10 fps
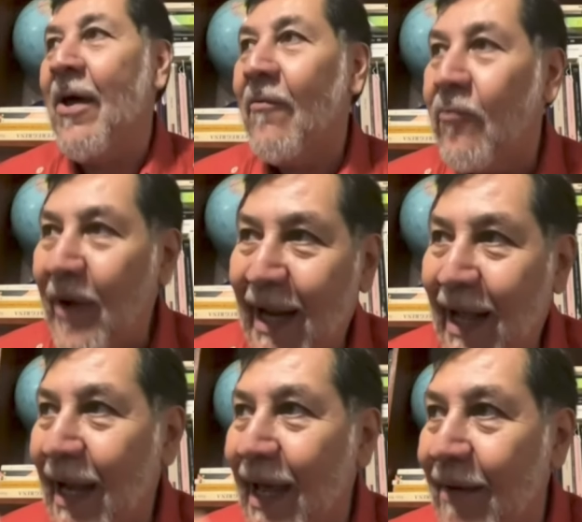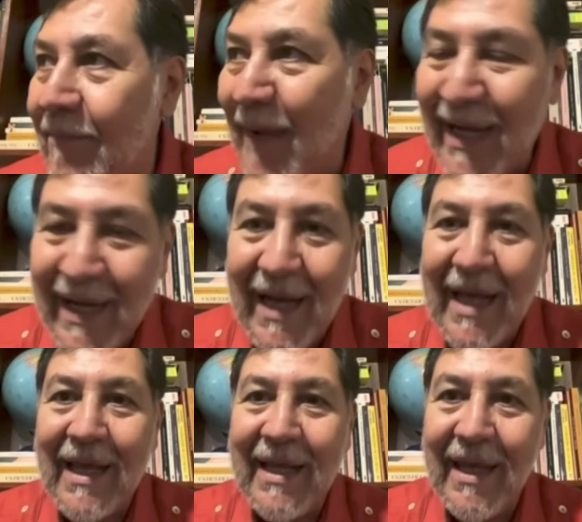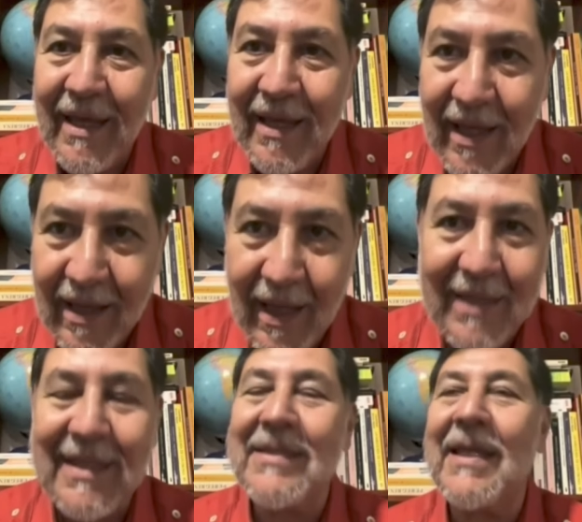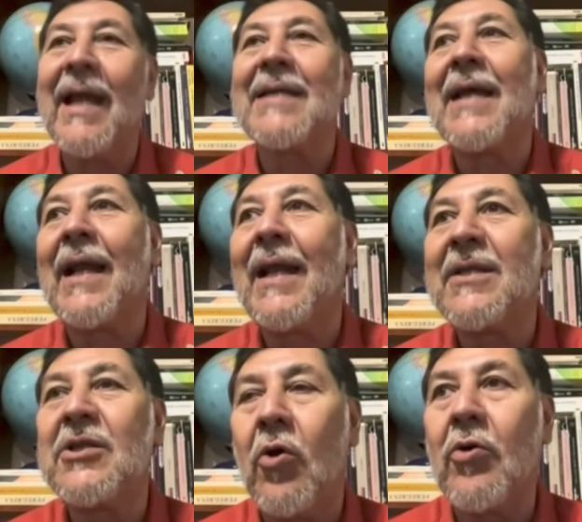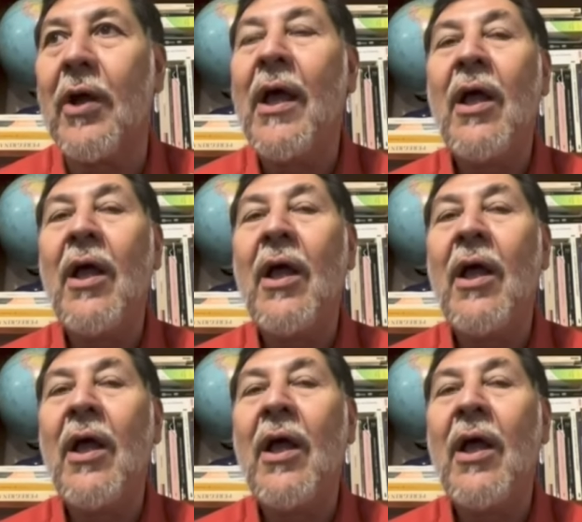fuera la manera que asistieras a la elección.